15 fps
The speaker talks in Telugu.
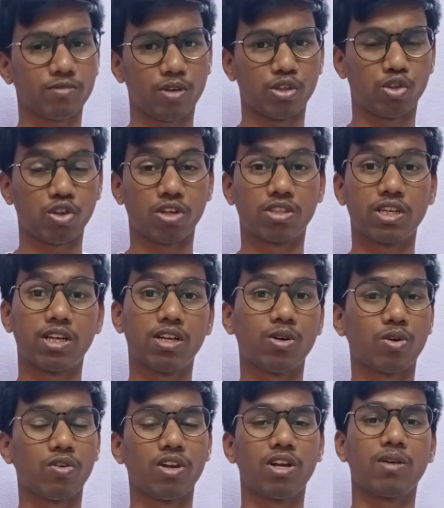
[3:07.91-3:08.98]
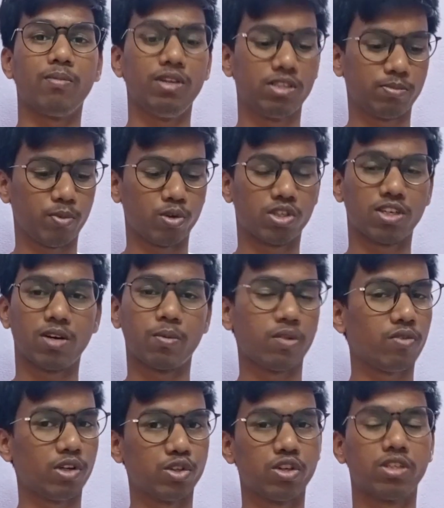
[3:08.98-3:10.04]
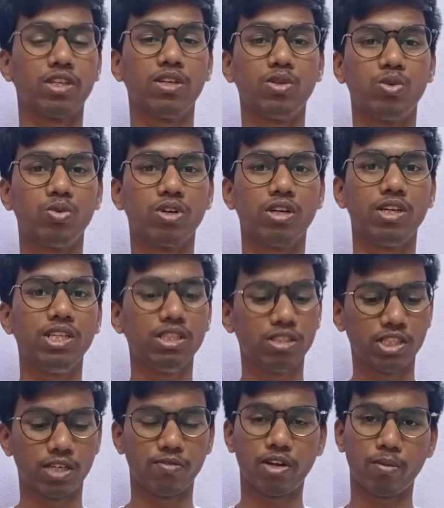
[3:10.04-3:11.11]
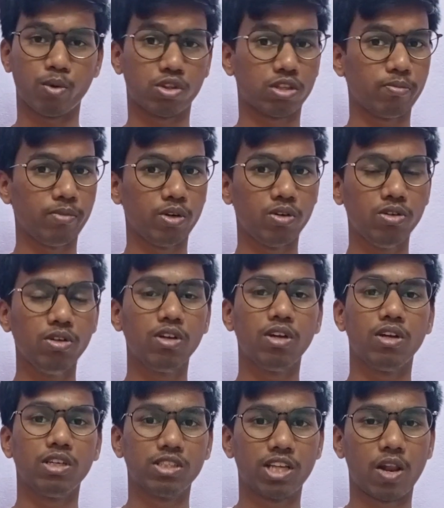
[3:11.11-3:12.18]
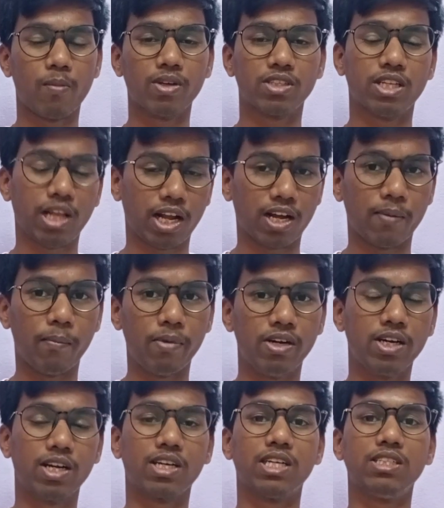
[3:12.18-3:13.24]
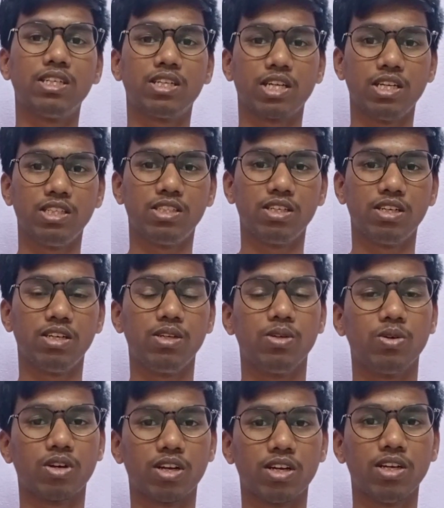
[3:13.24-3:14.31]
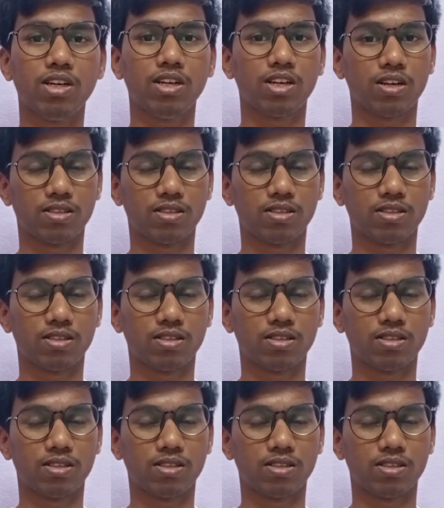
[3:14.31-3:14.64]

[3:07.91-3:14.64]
వన్ షార్ట్స్ అయినా ఒకవేళ మీ పోర్షన్ కాకపోతే వన్ షార్ట్స్ అయినా చూడండి జనవరి మొత్తం మీరు సిలబస్ అయితే కంప్లీట్ చేయడానికి అయితే ట్రై చేయండి ఓకేనా